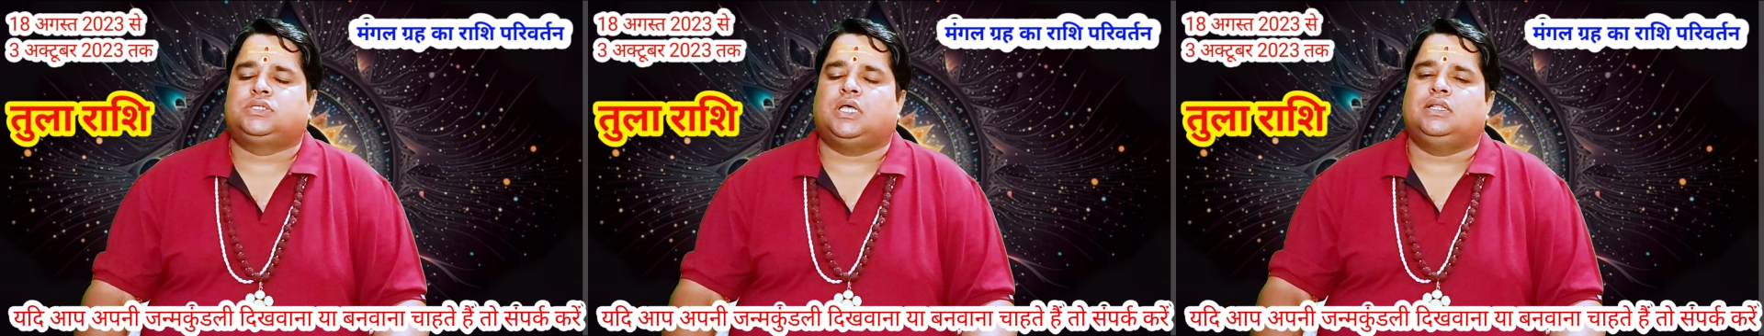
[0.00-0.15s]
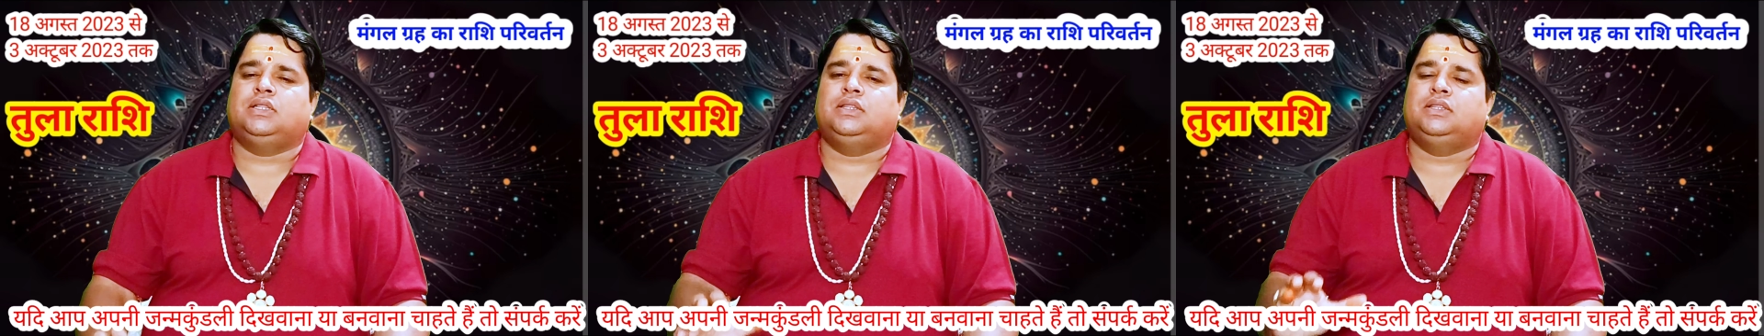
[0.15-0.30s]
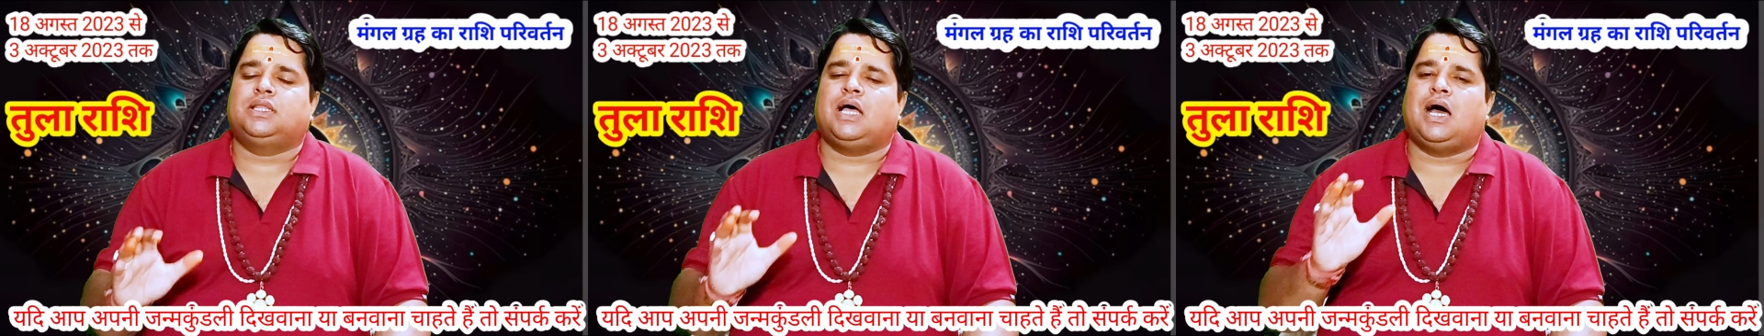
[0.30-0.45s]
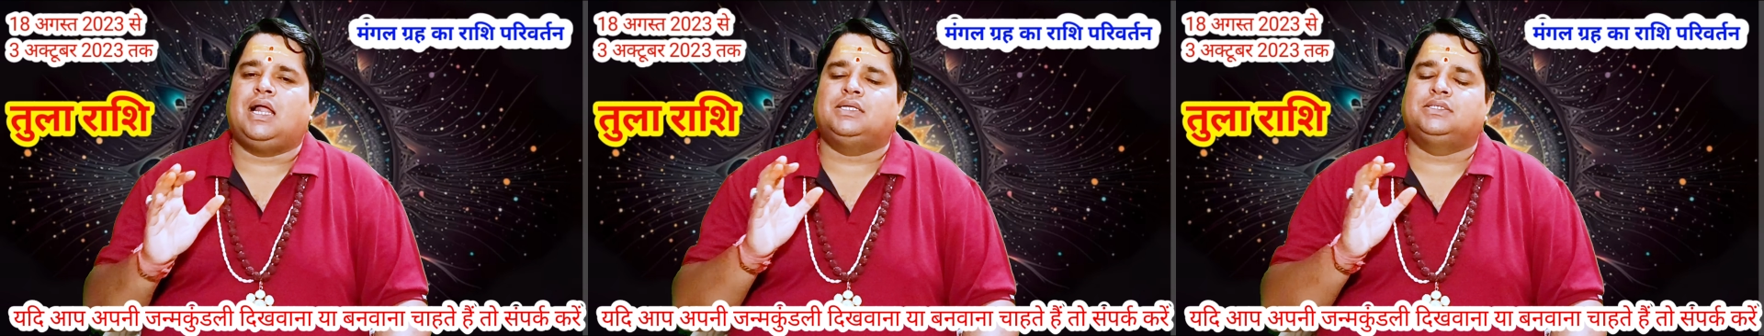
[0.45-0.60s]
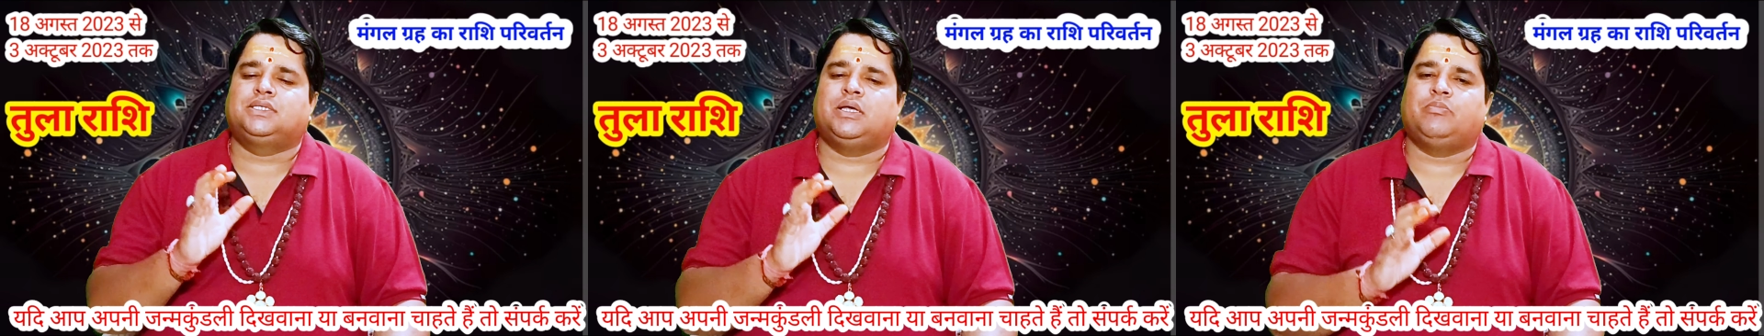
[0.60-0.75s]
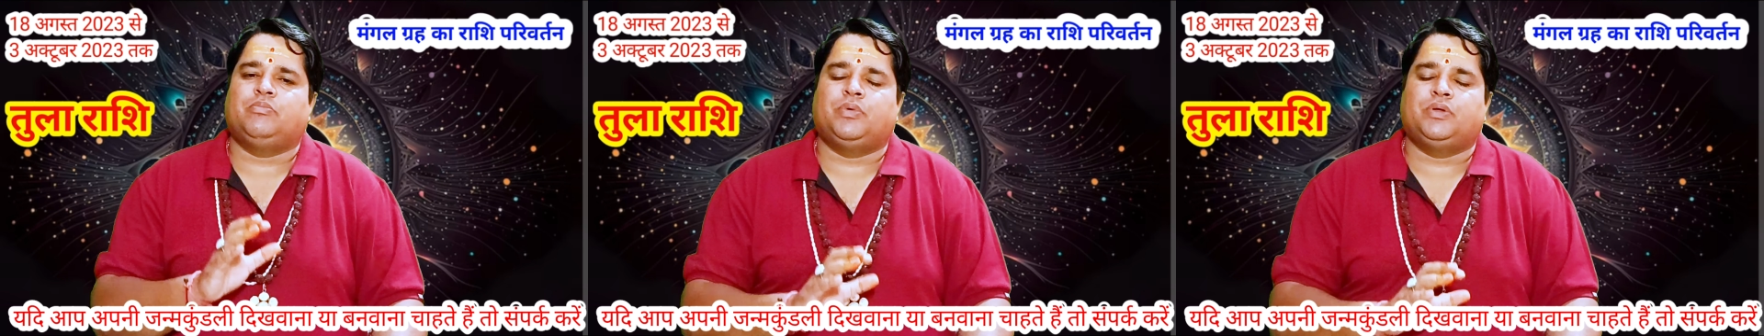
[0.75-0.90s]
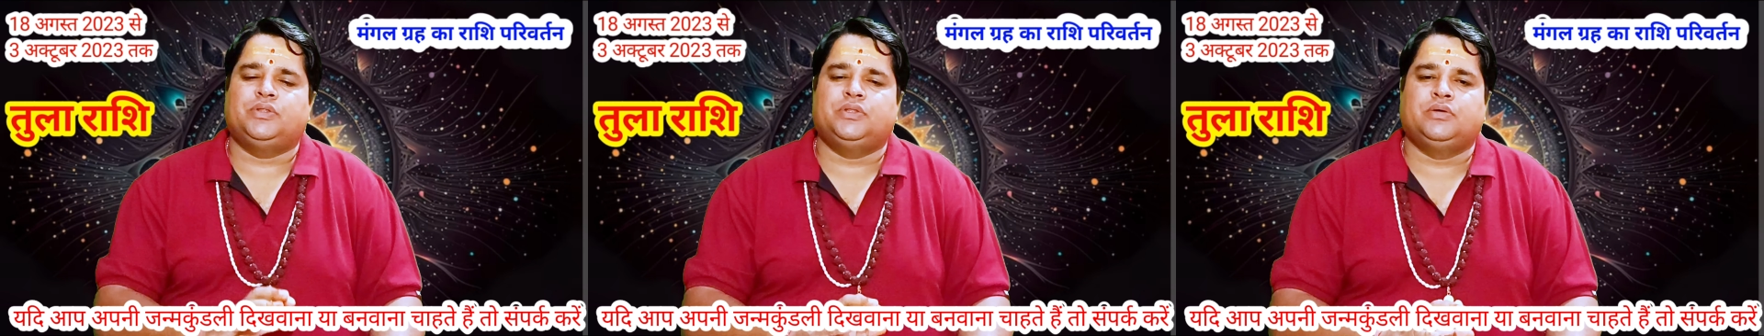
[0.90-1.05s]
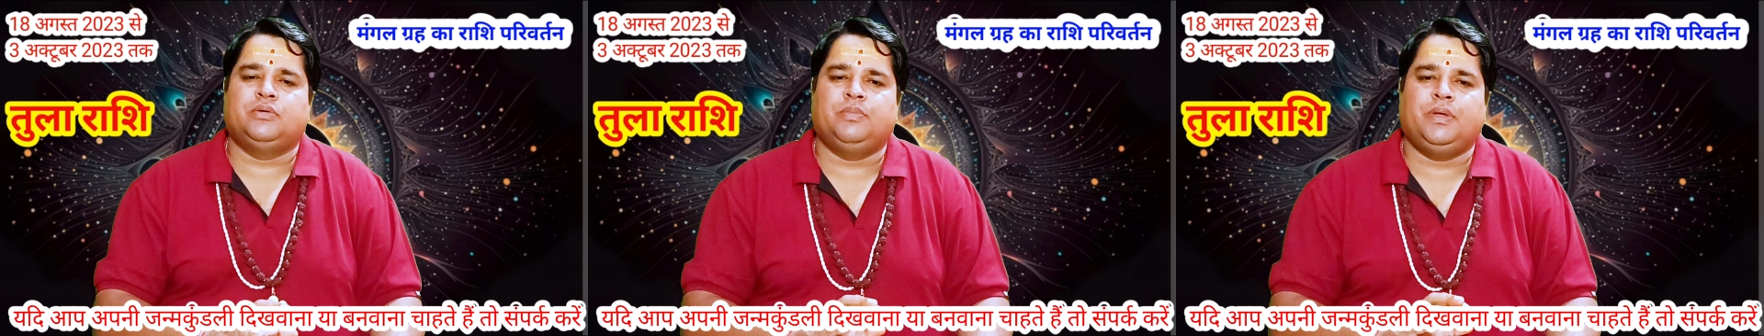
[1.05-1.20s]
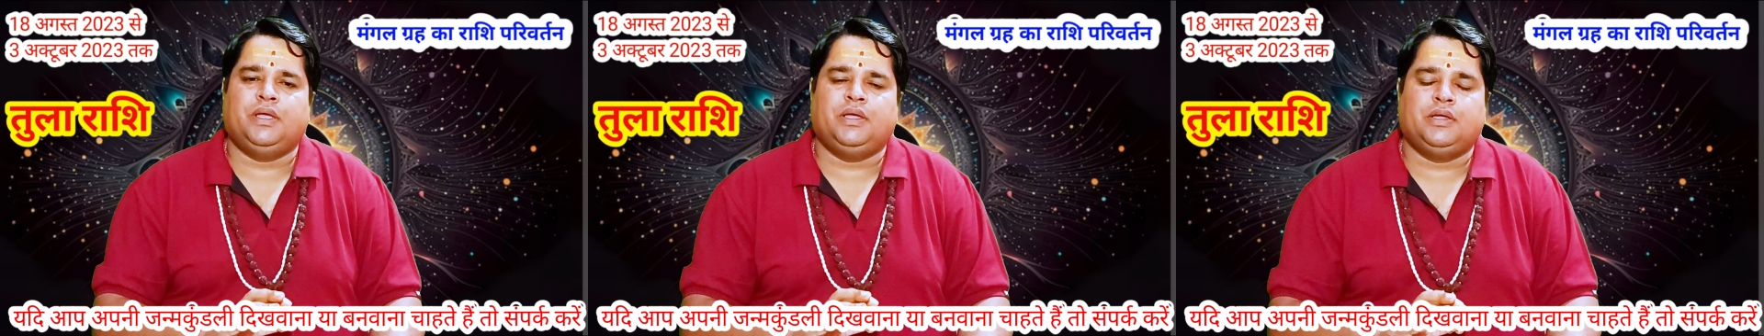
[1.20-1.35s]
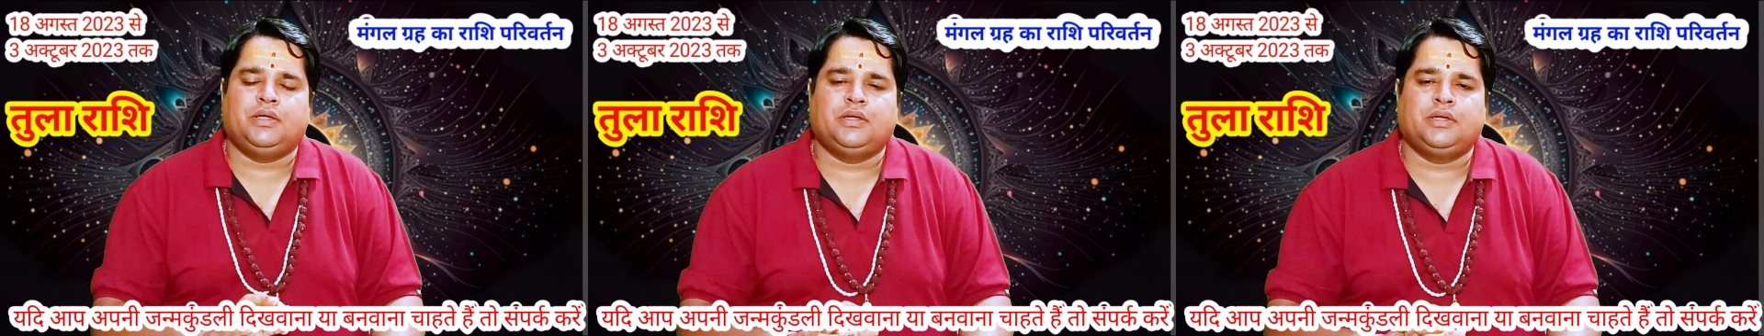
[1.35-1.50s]
संतान संबंधों
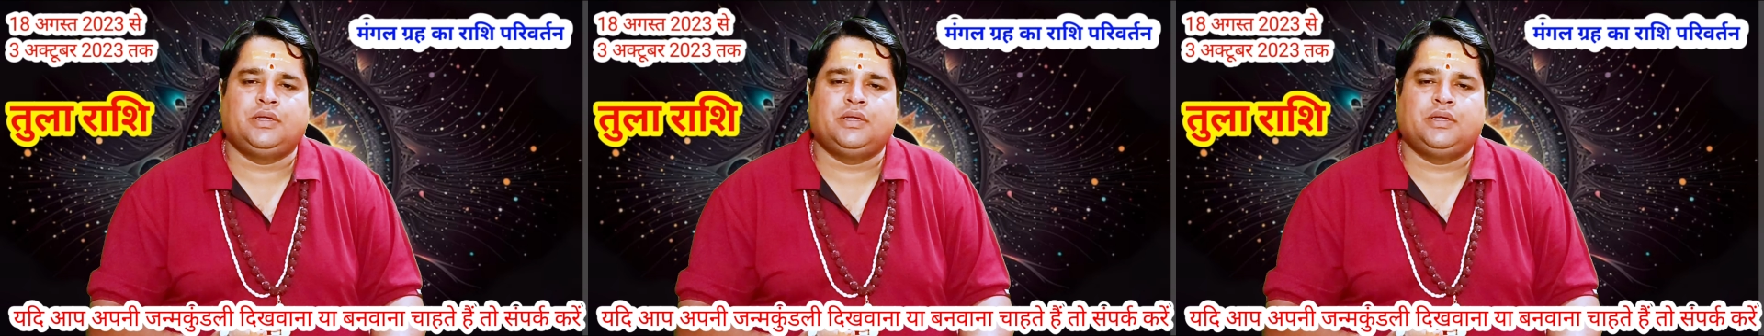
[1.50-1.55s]
में